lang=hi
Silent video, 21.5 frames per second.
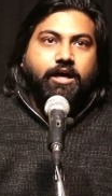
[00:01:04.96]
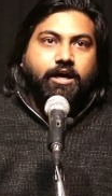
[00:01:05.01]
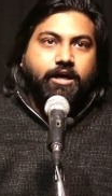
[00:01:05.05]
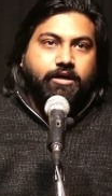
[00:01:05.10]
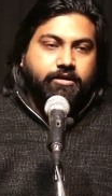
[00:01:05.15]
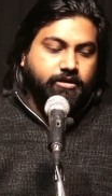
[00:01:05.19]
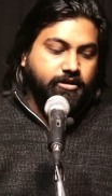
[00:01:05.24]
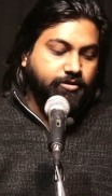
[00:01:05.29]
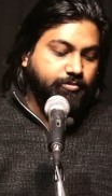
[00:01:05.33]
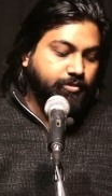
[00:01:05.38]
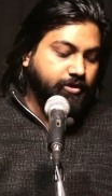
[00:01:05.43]

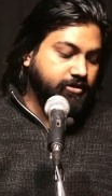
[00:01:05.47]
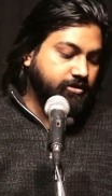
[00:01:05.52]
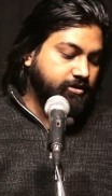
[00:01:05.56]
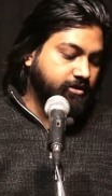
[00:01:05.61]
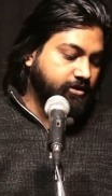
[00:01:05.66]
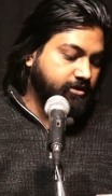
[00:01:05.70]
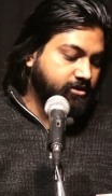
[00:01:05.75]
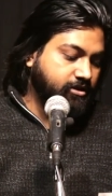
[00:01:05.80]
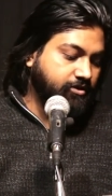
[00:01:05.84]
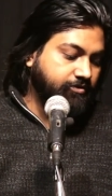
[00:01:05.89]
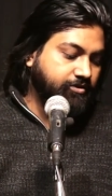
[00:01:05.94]
आखिरी पंक्ति
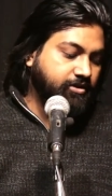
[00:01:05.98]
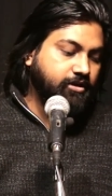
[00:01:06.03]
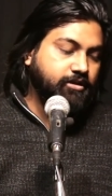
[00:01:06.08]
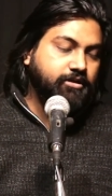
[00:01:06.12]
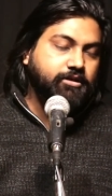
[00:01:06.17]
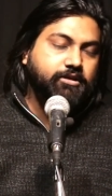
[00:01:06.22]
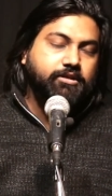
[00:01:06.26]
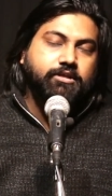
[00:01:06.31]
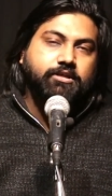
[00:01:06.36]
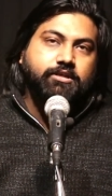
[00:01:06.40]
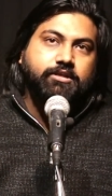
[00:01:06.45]
इस कविता
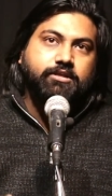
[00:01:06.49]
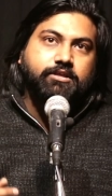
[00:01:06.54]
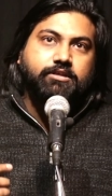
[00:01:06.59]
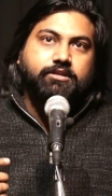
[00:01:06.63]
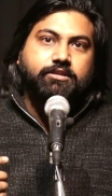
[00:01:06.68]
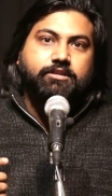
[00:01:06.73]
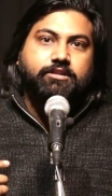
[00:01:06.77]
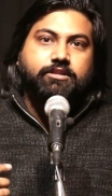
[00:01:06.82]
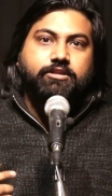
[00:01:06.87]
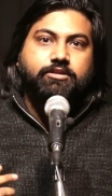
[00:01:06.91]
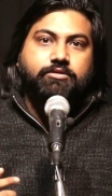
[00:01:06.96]
की कि
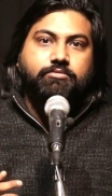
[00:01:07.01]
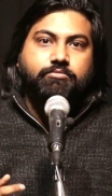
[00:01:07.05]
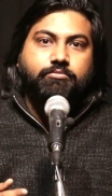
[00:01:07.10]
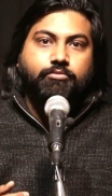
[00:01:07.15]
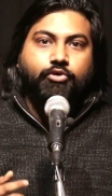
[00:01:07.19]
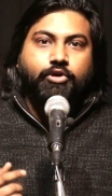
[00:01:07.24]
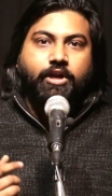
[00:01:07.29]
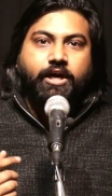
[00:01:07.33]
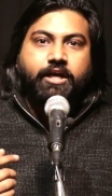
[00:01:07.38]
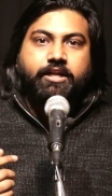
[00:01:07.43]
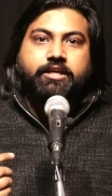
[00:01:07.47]

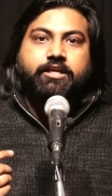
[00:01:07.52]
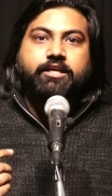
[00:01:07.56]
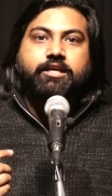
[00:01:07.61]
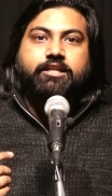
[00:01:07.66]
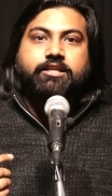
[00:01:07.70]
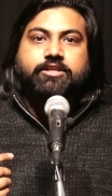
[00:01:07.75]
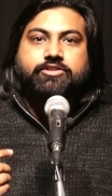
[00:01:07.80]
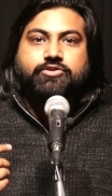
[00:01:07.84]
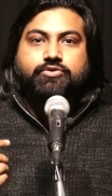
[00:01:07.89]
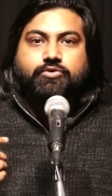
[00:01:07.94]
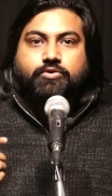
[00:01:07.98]
भुलाने के
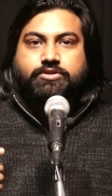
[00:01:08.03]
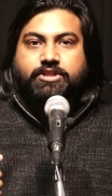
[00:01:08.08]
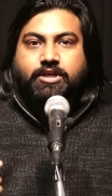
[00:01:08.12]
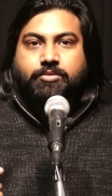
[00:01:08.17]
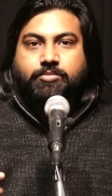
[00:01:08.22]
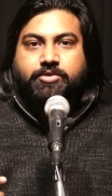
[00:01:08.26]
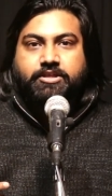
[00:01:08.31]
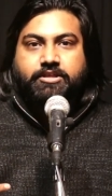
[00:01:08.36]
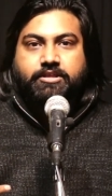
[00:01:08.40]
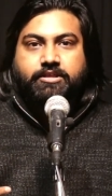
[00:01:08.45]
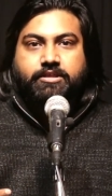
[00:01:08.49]
लिए सोचा
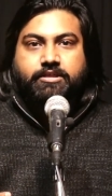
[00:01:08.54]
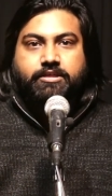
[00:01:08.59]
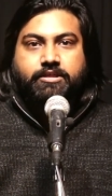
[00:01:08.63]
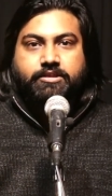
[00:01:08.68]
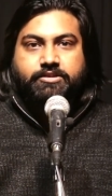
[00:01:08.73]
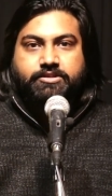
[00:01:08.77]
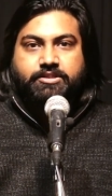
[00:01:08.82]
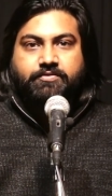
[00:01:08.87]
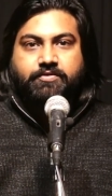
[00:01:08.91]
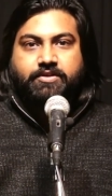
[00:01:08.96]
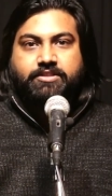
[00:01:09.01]
भी
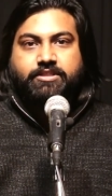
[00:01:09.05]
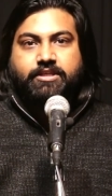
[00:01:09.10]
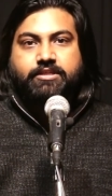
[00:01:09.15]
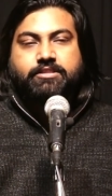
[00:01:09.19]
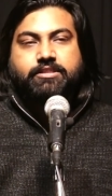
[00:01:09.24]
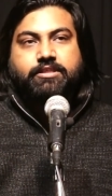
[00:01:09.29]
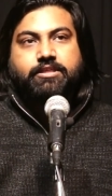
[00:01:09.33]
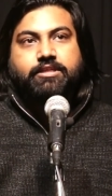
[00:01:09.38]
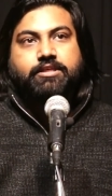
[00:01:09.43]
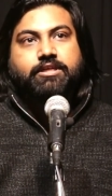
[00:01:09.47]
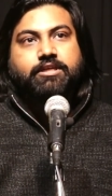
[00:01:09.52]
इसी वजह
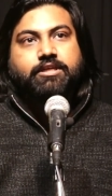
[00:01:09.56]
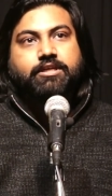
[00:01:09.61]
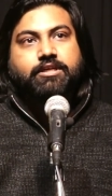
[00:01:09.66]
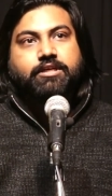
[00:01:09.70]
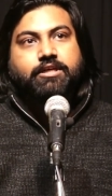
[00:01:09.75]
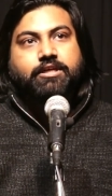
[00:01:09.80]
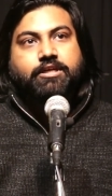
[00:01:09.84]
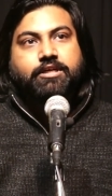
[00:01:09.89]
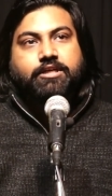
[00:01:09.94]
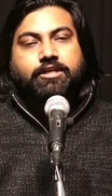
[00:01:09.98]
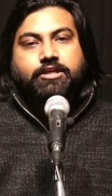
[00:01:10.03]
से
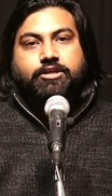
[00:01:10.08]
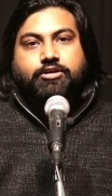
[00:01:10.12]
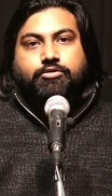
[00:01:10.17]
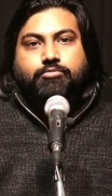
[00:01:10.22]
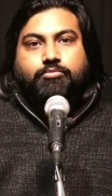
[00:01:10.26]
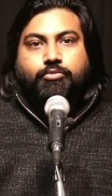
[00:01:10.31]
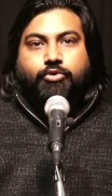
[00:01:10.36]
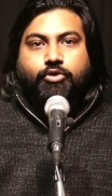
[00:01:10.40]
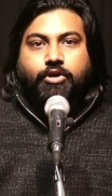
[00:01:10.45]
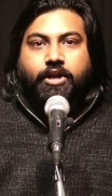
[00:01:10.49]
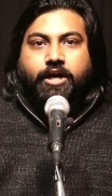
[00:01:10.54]

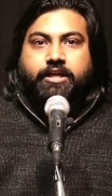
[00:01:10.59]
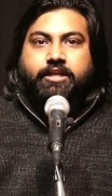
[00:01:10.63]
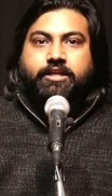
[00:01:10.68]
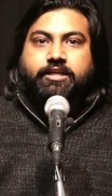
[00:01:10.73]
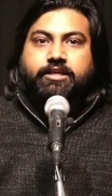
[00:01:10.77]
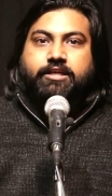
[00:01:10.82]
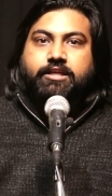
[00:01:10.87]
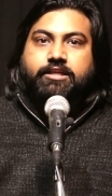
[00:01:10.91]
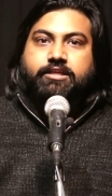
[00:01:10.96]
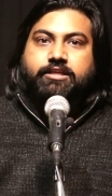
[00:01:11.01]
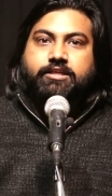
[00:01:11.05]
भुलाने
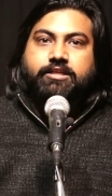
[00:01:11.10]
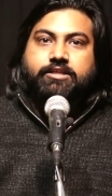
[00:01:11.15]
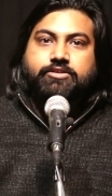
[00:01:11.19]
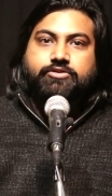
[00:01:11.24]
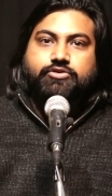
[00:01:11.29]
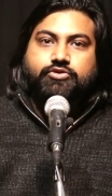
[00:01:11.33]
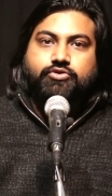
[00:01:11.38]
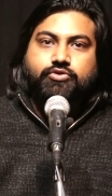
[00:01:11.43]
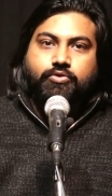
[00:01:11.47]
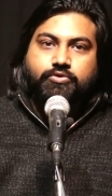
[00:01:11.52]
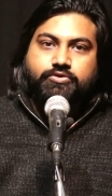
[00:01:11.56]
के लिए
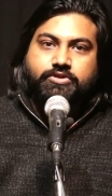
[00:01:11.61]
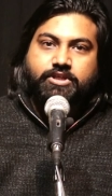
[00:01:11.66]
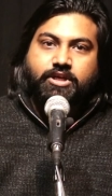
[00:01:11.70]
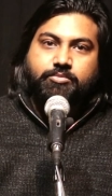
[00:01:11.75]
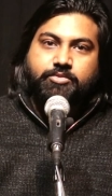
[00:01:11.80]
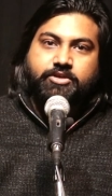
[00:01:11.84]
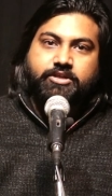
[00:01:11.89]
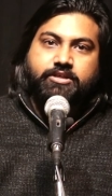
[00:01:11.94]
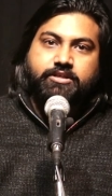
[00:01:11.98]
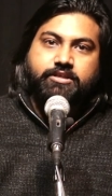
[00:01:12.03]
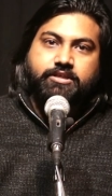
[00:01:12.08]
सोचा
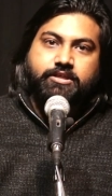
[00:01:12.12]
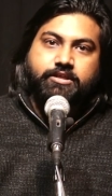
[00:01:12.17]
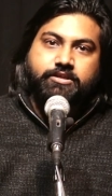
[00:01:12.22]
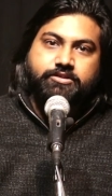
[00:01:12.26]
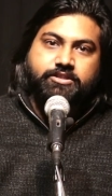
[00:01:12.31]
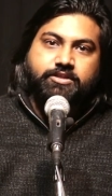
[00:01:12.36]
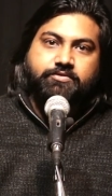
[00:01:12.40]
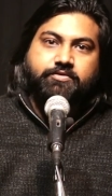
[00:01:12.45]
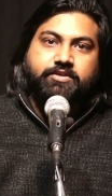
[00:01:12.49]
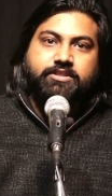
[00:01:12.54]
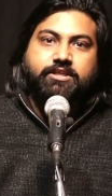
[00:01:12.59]
भी
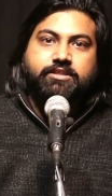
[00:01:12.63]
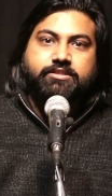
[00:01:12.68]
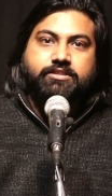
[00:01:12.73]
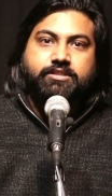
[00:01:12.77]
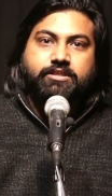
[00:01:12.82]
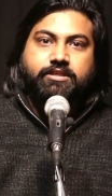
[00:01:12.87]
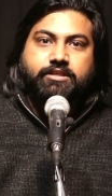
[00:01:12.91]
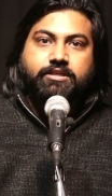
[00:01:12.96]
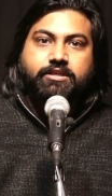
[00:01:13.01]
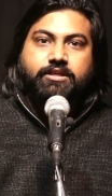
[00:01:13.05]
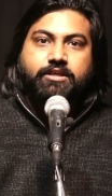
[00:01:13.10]
इसी वजह
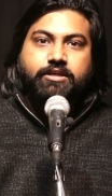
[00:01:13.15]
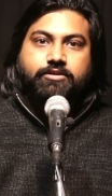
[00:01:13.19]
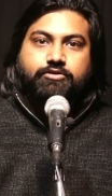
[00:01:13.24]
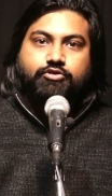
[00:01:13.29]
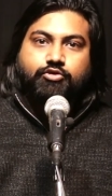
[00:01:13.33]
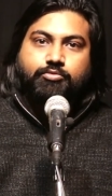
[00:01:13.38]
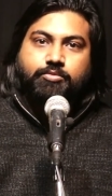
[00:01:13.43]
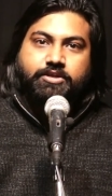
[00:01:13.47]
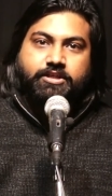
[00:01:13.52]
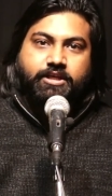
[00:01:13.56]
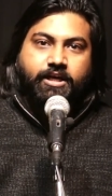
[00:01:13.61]
से
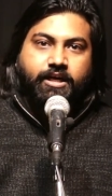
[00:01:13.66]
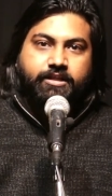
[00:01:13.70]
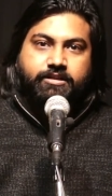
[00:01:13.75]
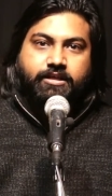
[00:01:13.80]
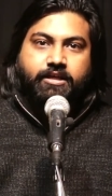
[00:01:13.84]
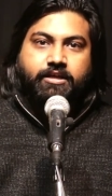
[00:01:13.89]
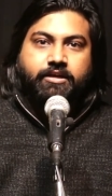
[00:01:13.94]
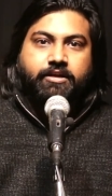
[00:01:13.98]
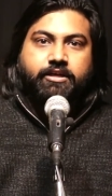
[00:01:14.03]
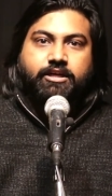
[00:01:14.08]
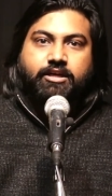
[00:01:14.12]
तुम्हें याद
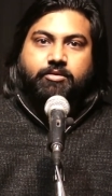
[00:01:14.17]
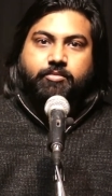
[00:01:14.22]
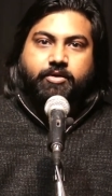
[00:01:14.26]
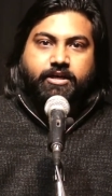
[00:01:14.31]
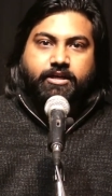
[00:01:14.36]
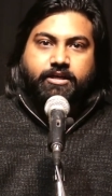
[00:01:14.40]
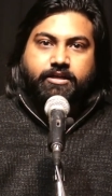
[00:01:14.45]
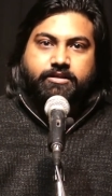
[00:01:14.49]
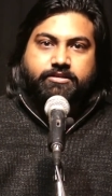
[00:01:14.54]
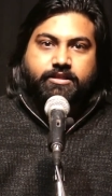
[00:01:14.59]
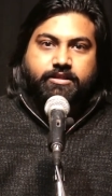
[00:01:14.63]
करने का
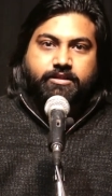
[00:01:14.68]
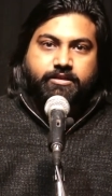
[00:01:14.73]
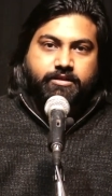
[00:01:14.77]
बहाना